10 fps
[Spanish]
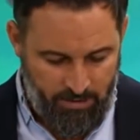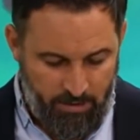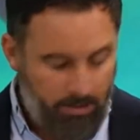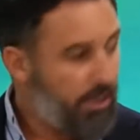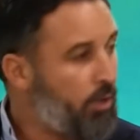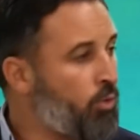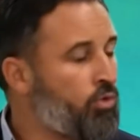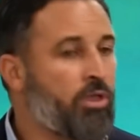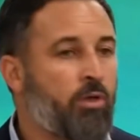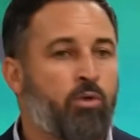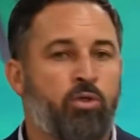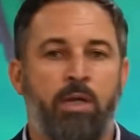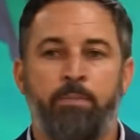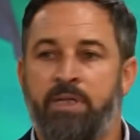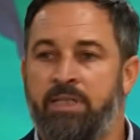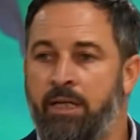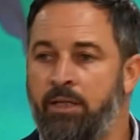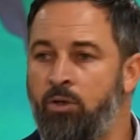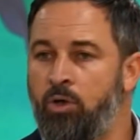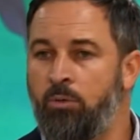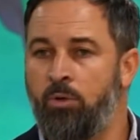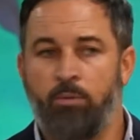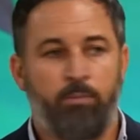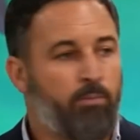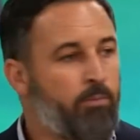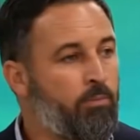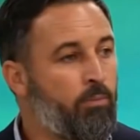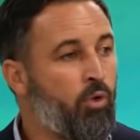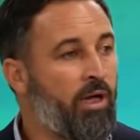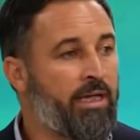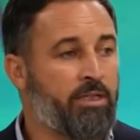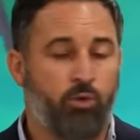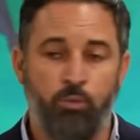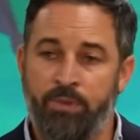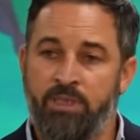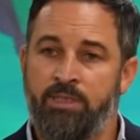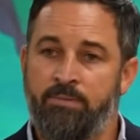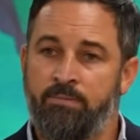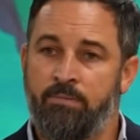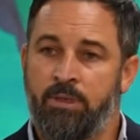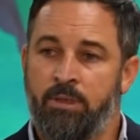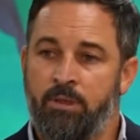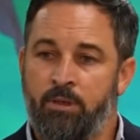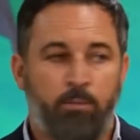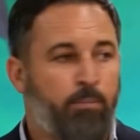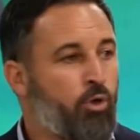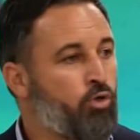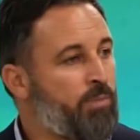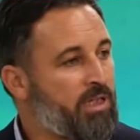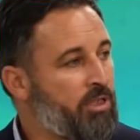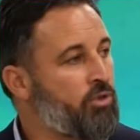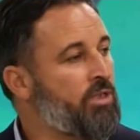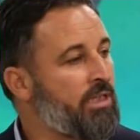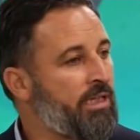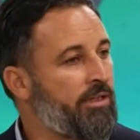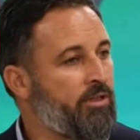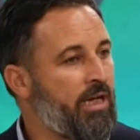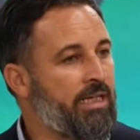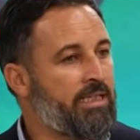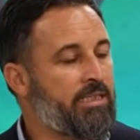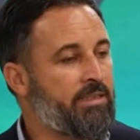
Algunos incluso le han perseguido como vulgares grupis por los pasillos internacionales,